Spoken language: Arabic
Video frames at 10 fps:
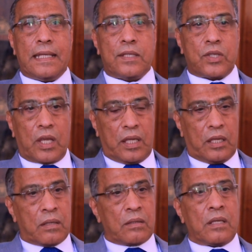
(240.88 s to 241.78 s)

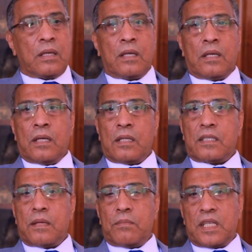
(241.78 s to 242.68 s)
رجعي
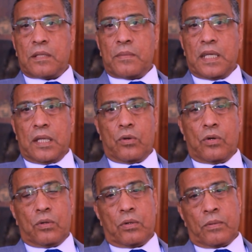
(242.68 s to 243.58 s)
تم
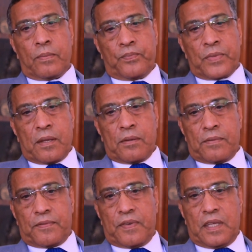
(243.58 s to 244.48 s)
تمريره
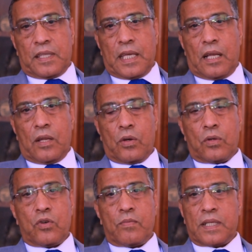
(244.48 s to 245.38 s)
في ظل
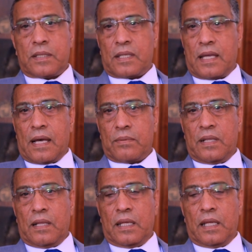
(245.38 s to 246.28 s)
حكومة
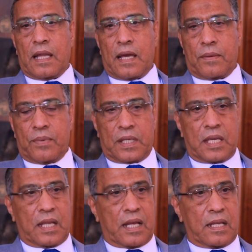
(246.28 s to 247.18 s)
عبد الإله بن
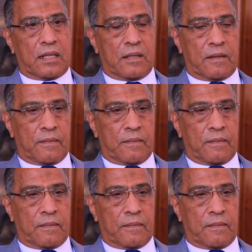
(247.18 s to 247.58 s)
كيران